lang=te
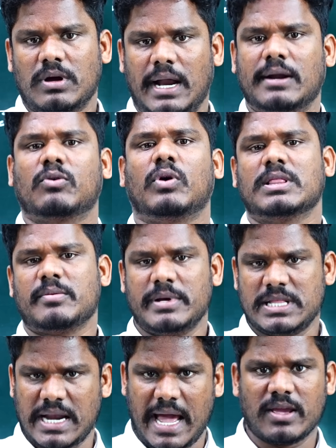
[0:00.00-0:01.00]
అండ్
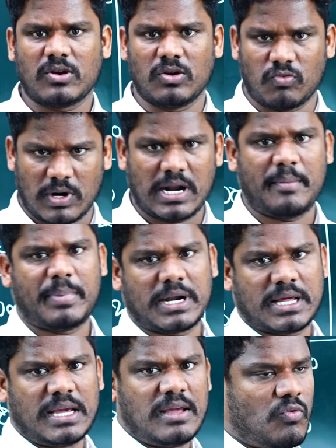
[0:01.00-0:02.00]
కొంతమంది నాయకులు
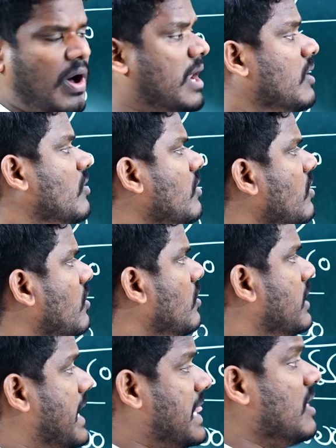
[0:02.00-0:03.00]
ఉన్నప్పటికీ వాళ్ళు
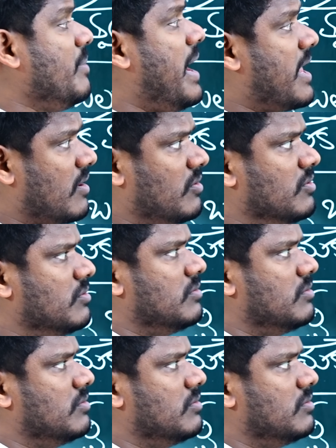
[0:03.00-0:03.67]
ఎంత మేరకు